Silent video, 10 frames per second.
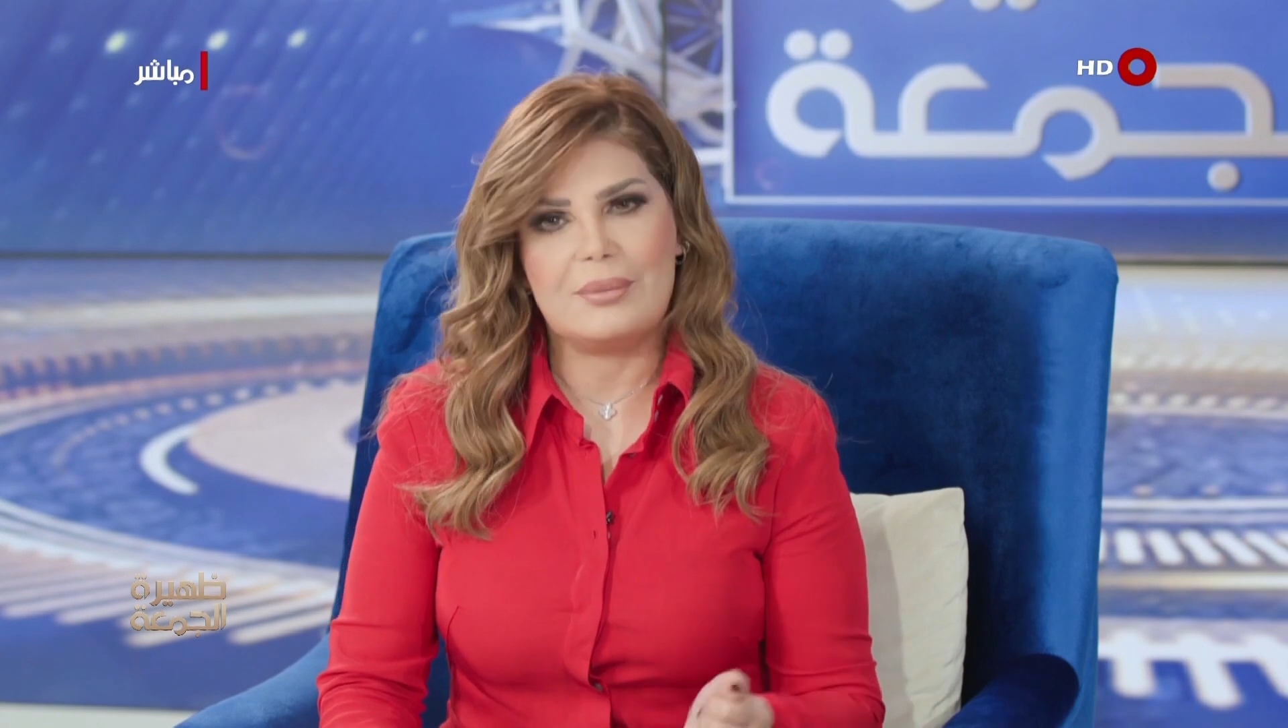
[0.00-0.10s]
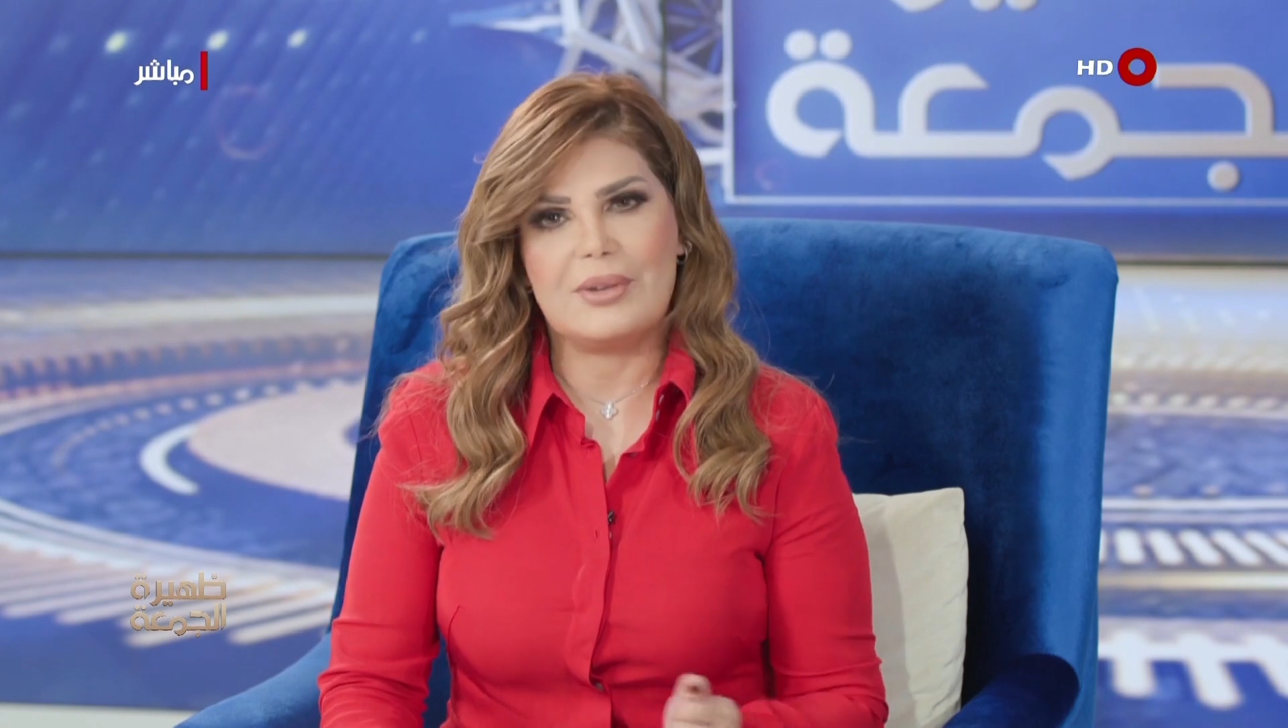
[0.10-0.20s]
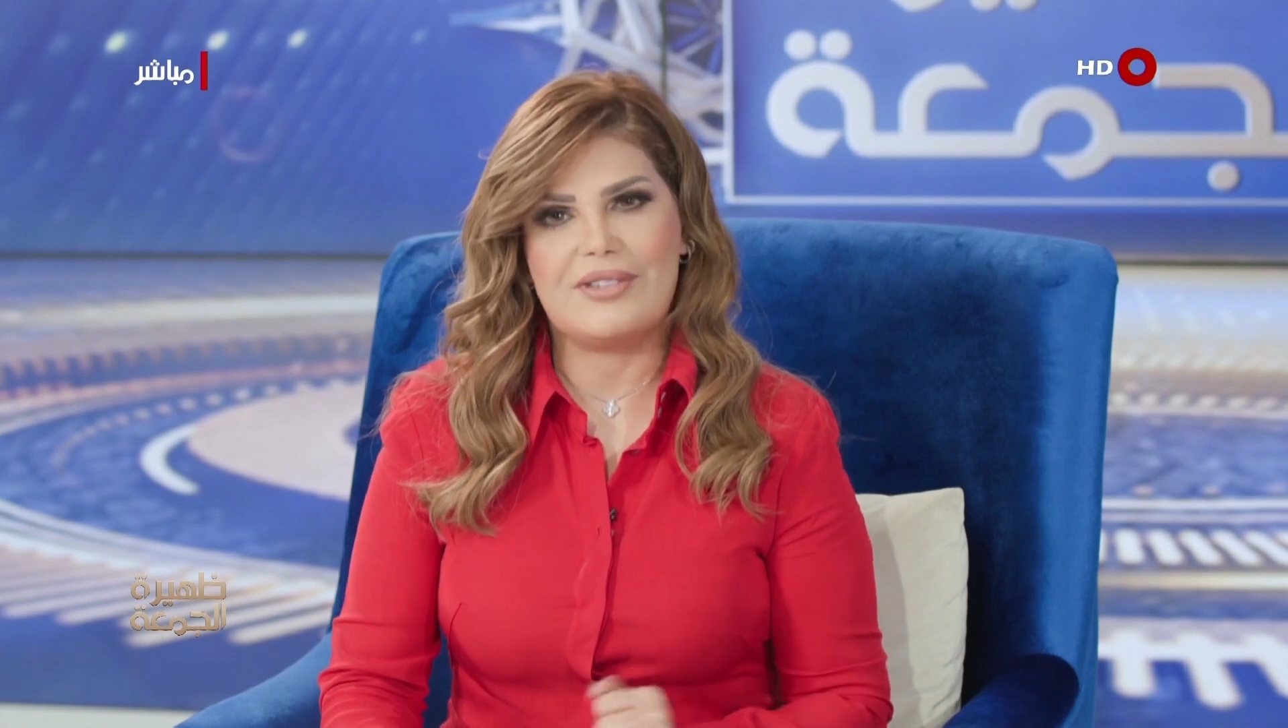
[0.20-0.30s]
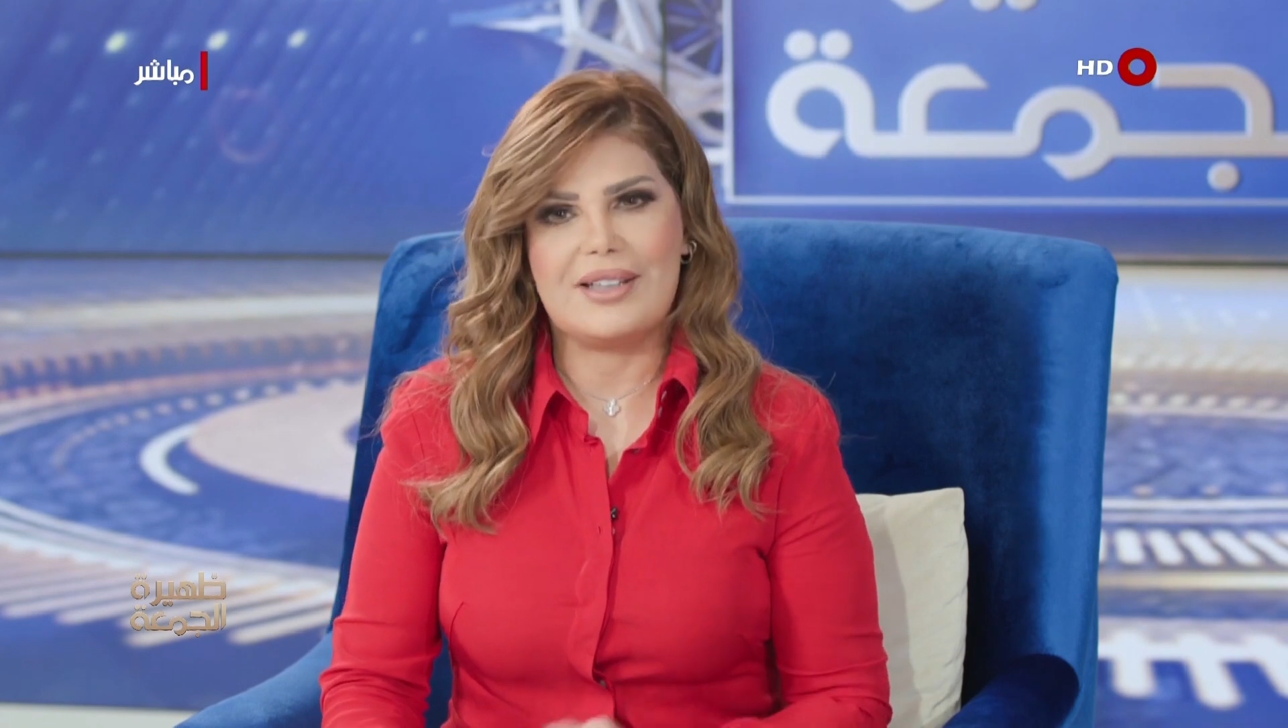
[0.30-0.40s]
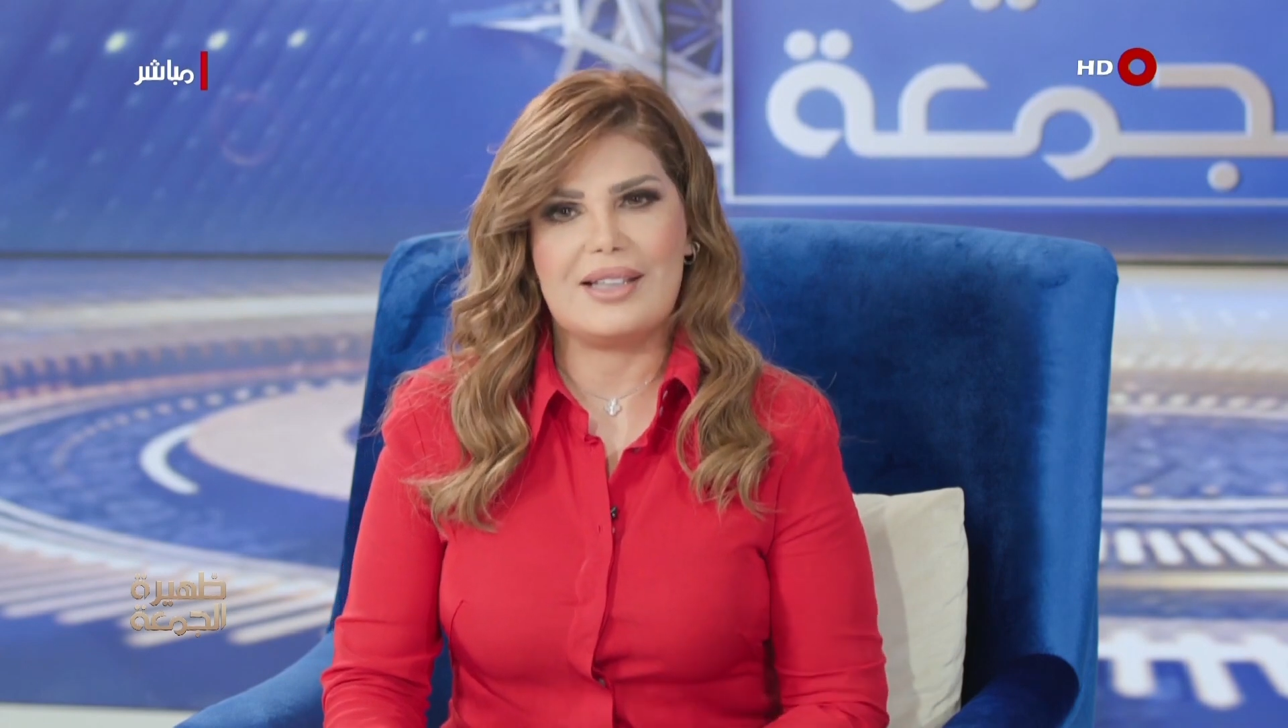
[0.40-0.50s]

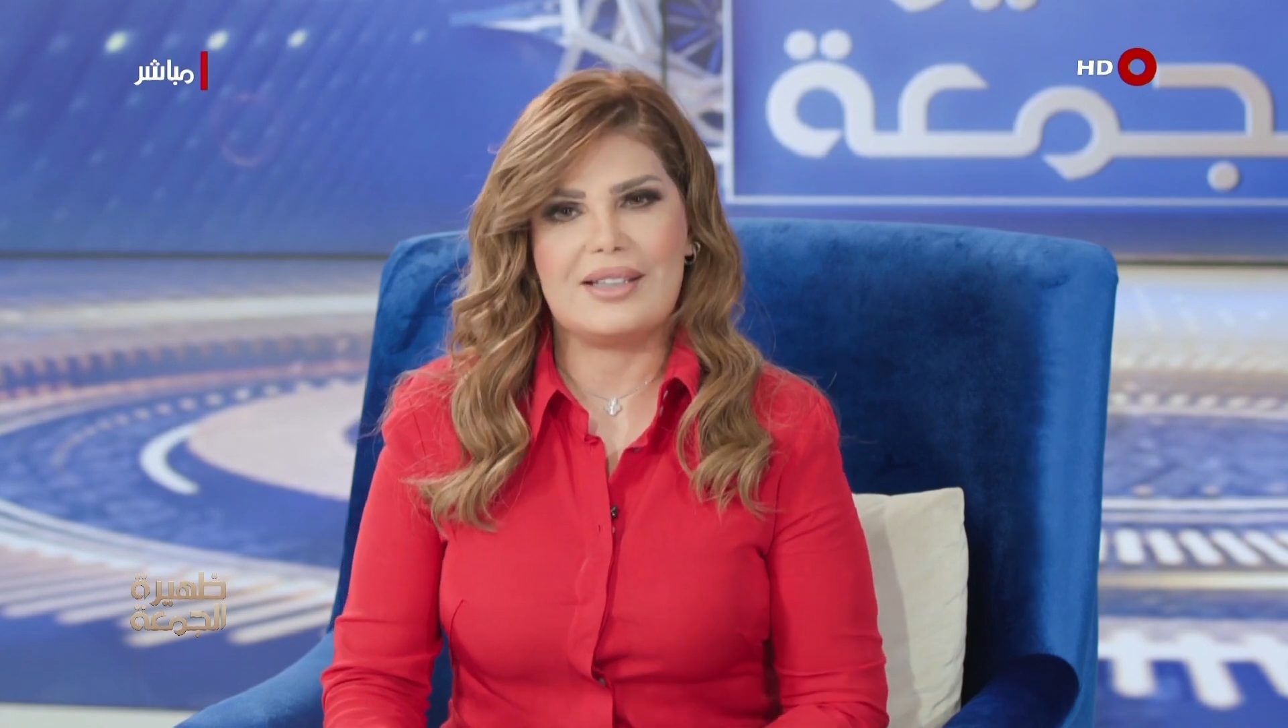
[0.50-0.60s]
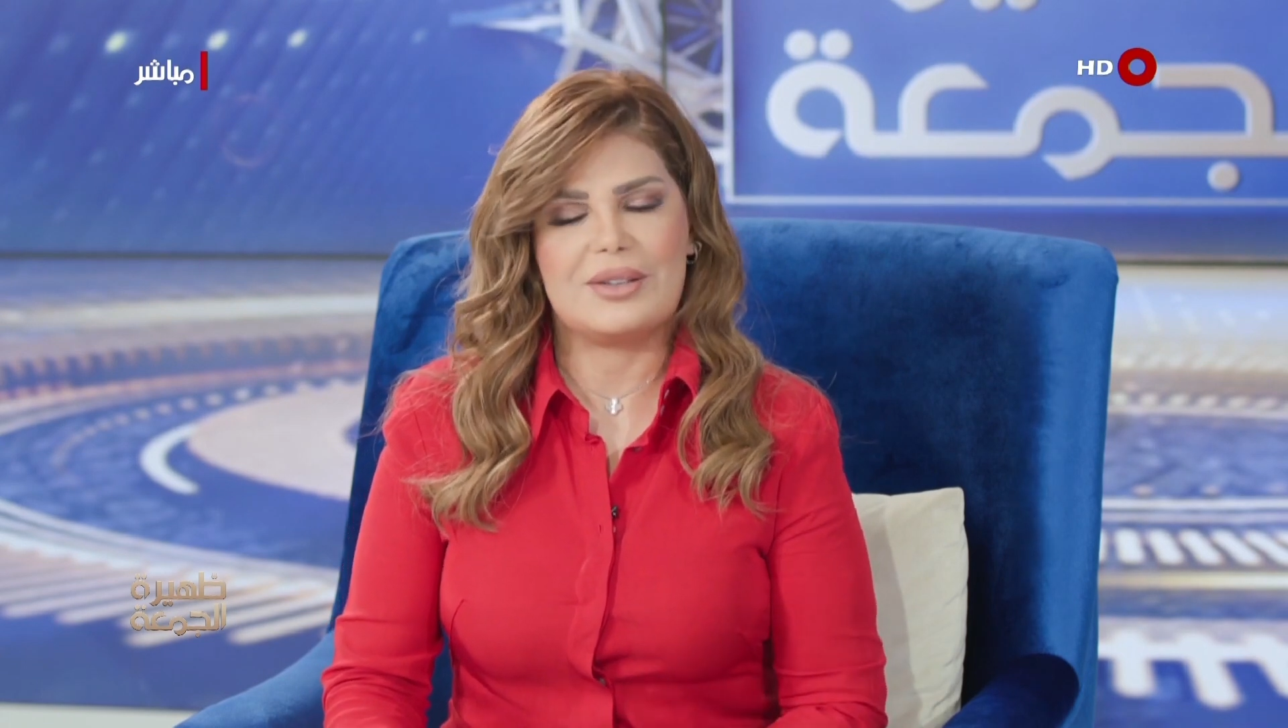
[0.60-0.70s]
الفنانة